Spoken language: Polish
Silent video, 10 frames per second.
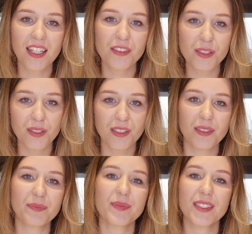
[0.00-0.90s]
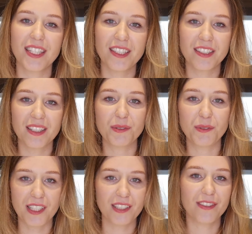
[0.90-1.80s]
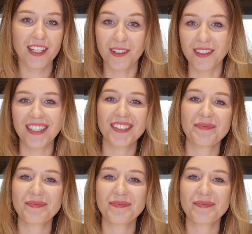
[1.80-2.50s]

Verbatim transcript: Wszystko to znajdziecie u nas w salonach.